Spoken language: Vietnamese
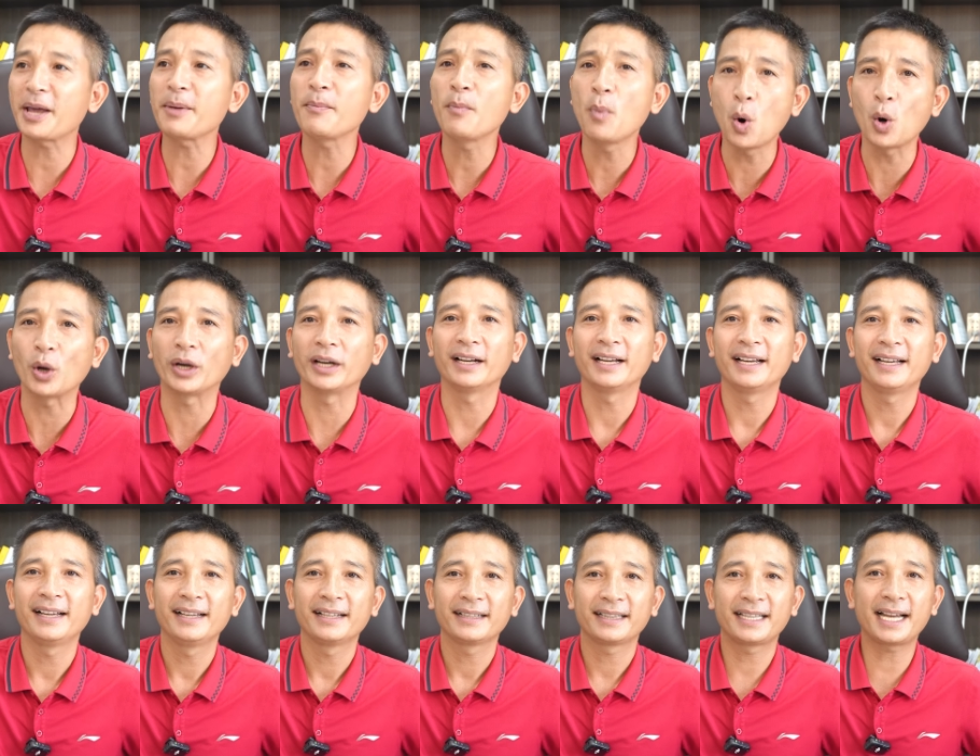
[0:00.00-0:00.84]
hay muộn
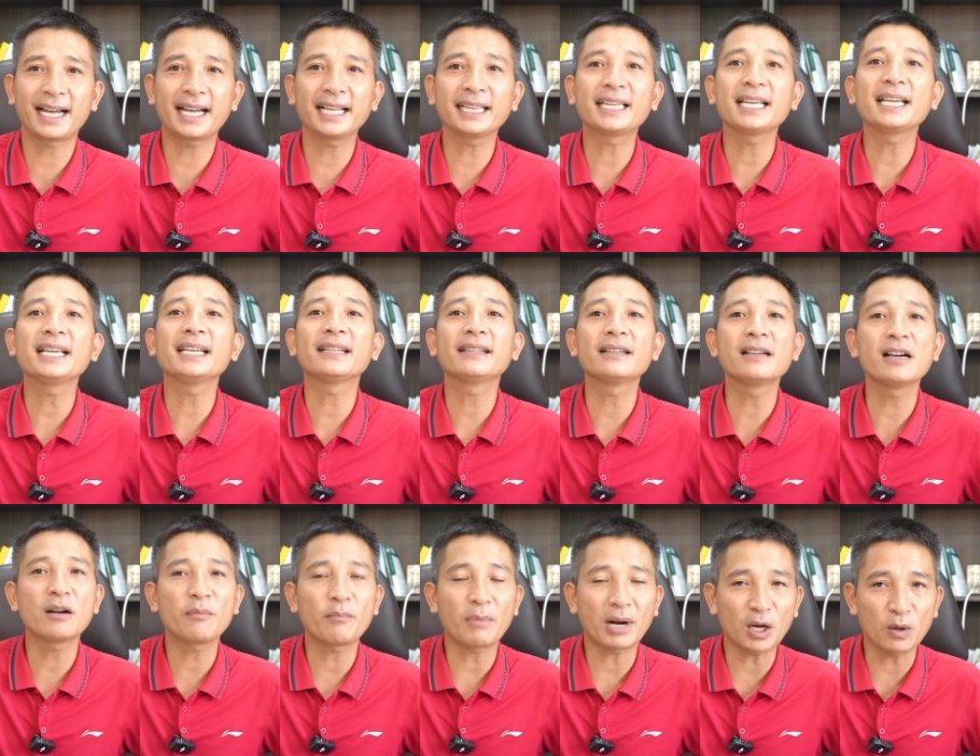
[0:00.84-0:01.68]
thì cái thị
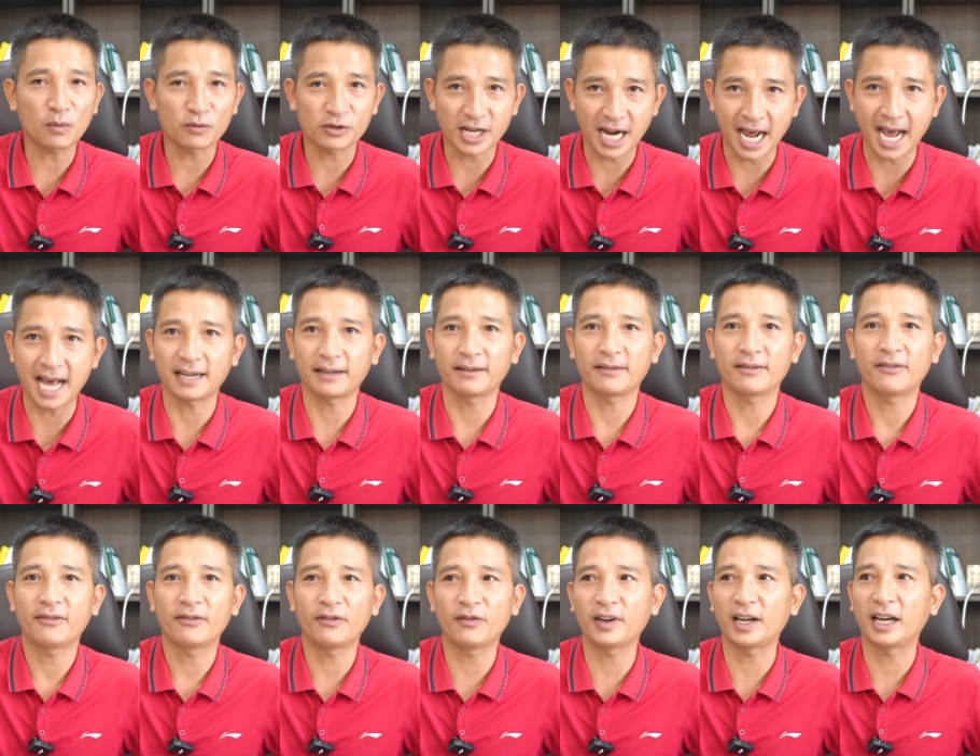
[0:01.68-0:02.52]
trường bất động sản
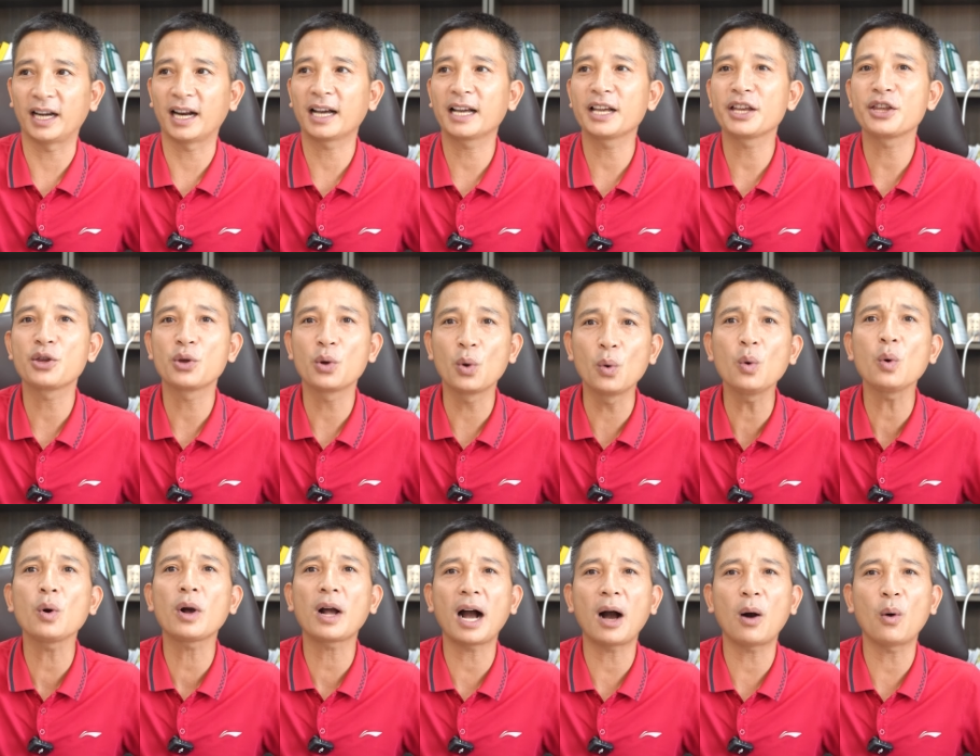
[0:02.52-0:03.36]
vẫn là cái
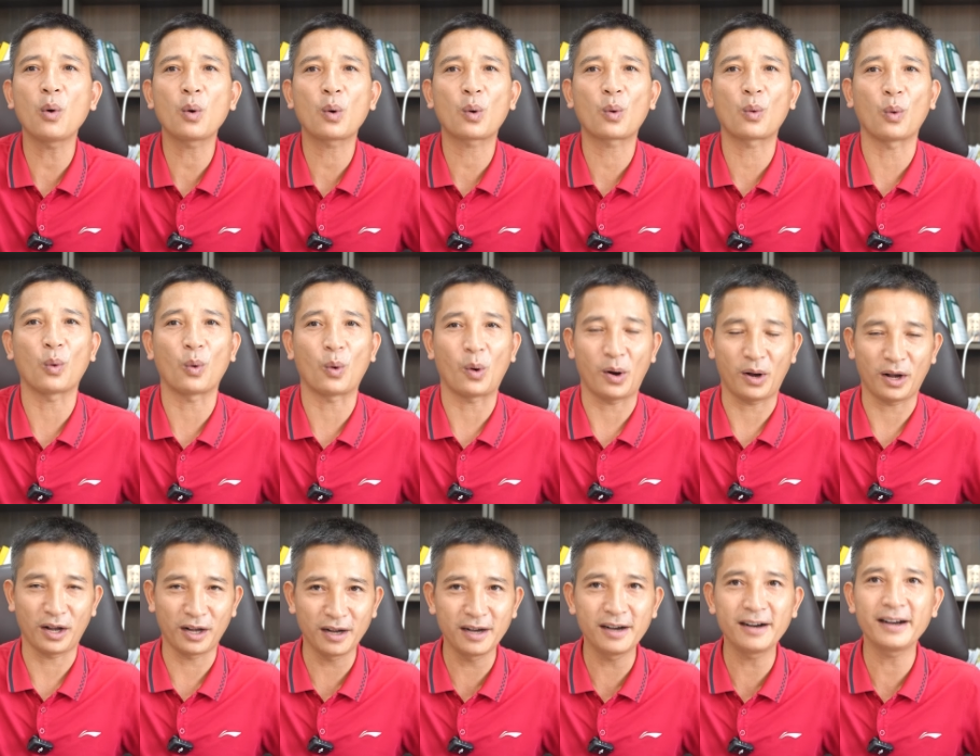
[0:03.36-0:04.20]
nhu cầu của
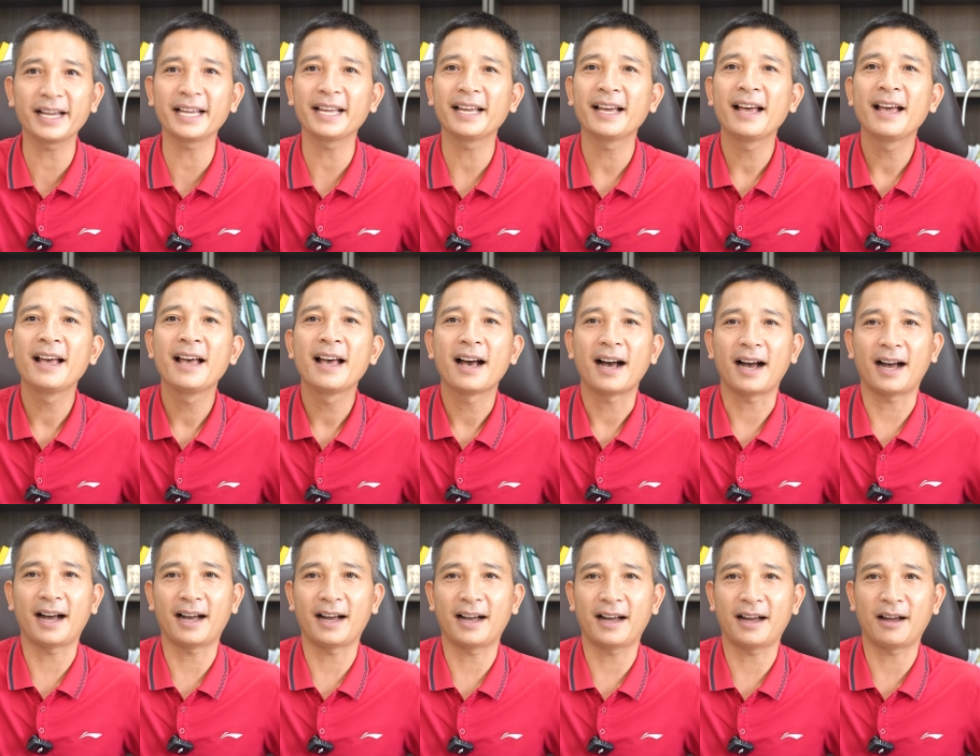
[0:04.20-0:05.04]
người
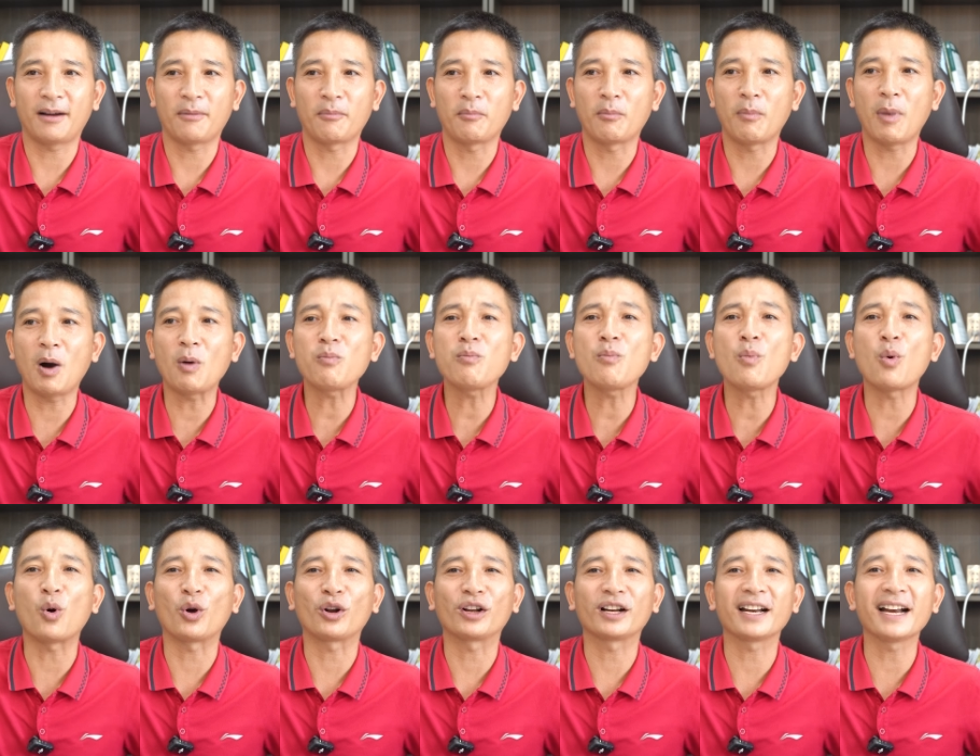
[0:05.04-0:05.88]
à,
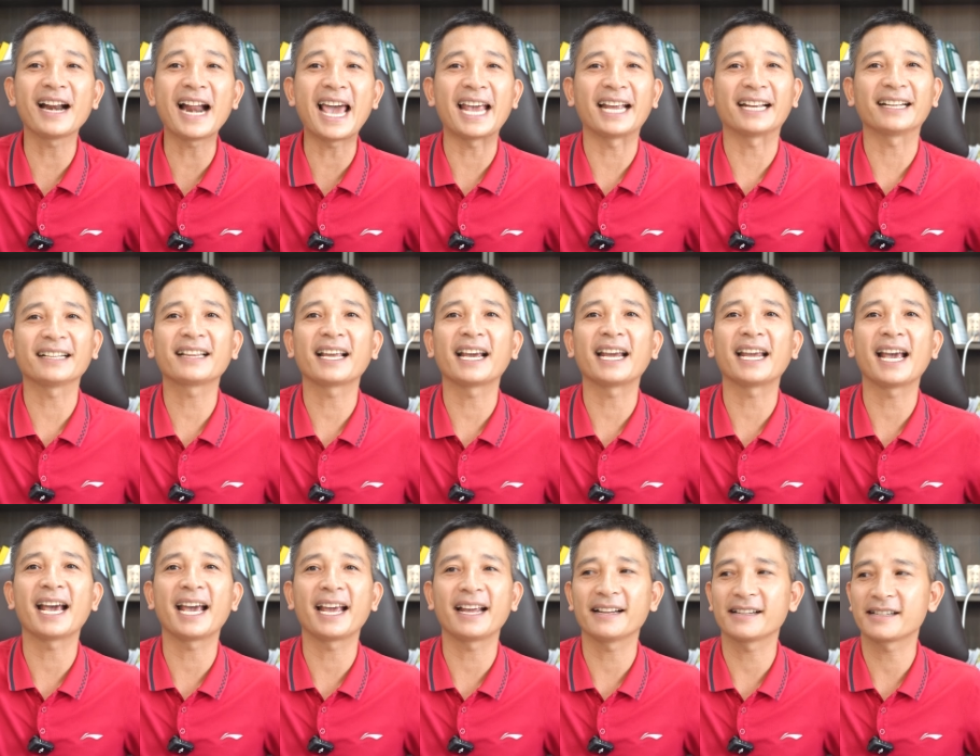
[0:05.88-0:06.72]
mong muốn để
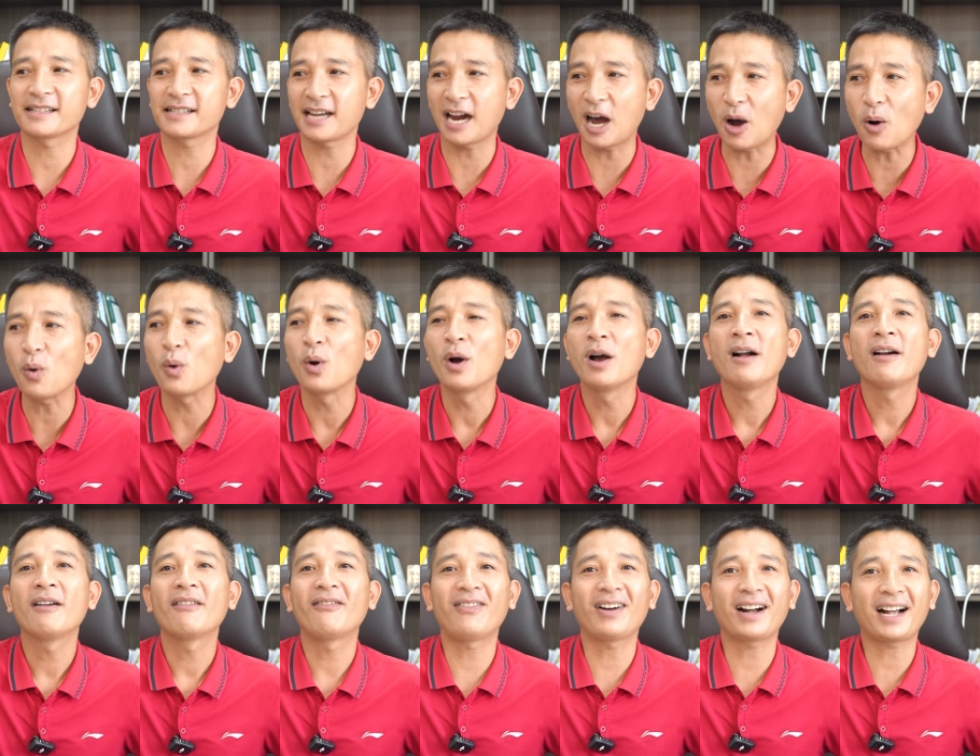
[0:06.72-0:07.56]
thế hệ sau,
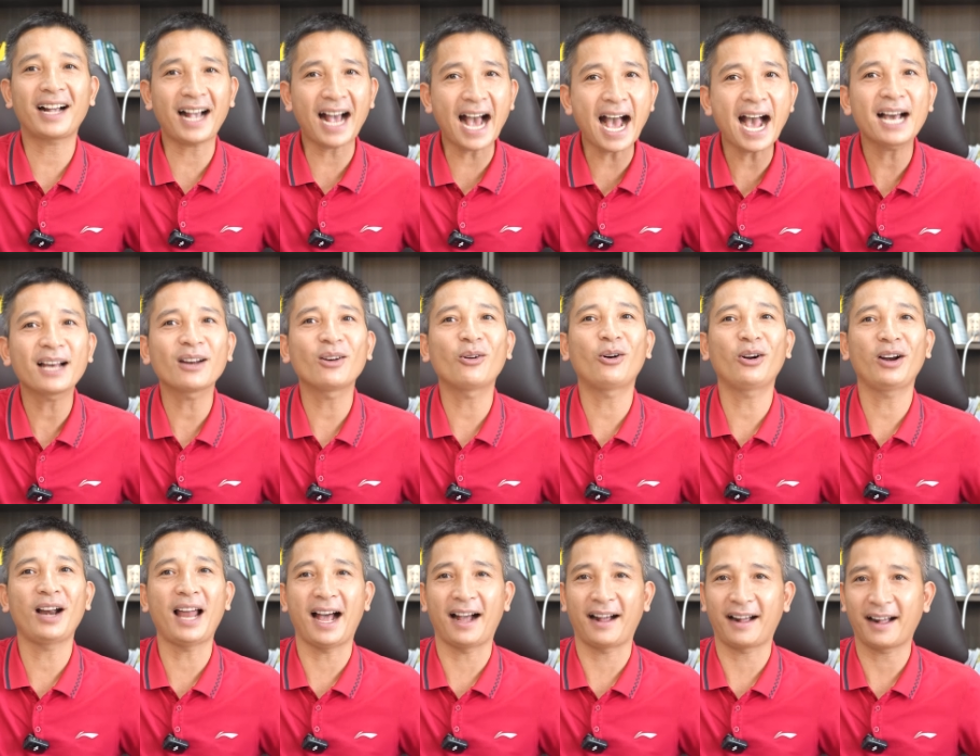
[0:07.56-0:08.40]
và càng
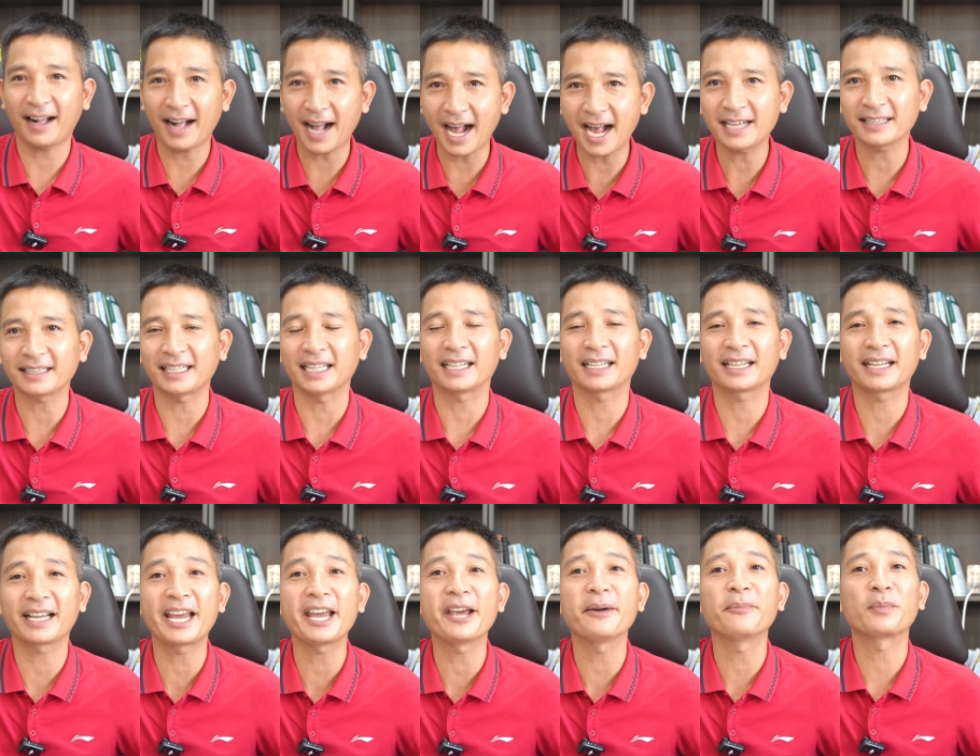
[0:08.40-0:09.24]
lo lắng càng
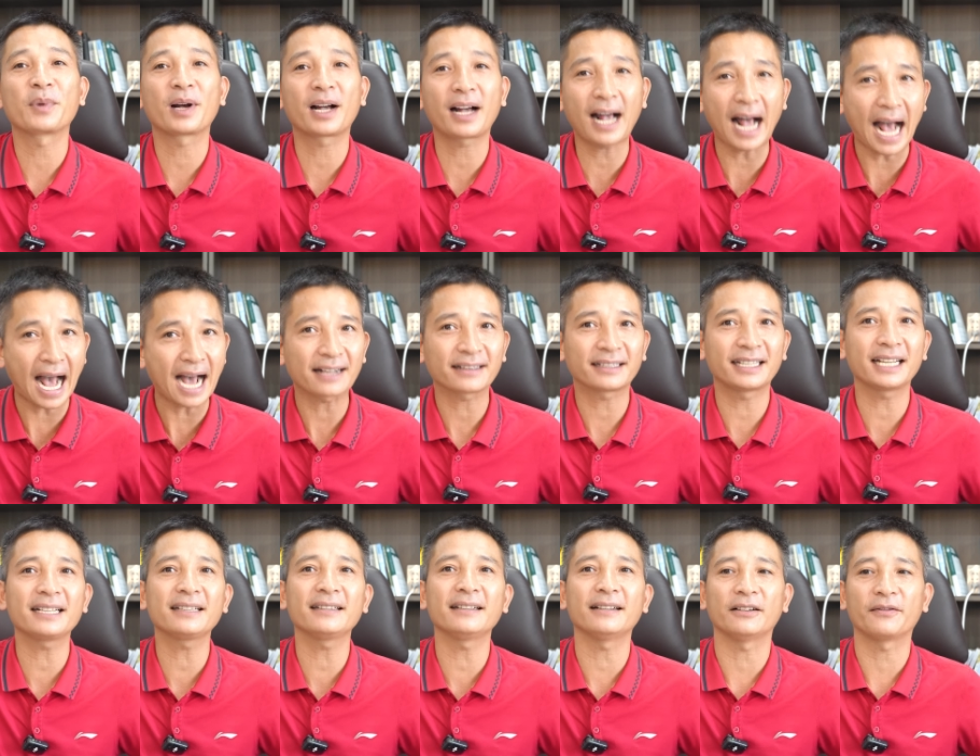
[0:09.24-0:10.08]
tiết kiệm, càng
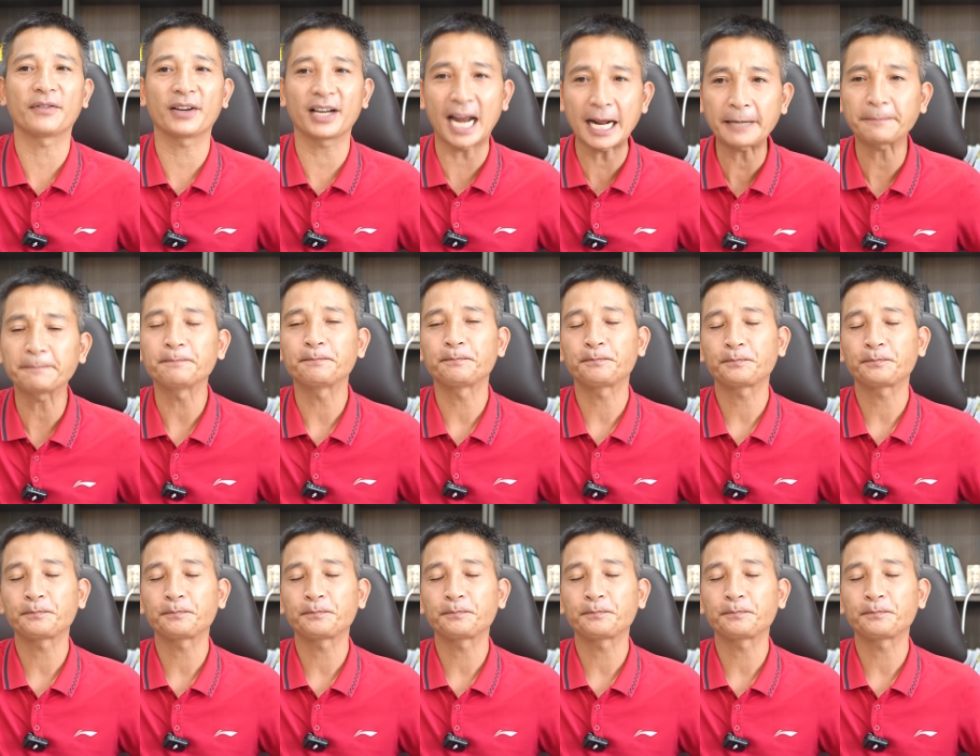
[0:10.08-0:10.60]
tích trữ về đất.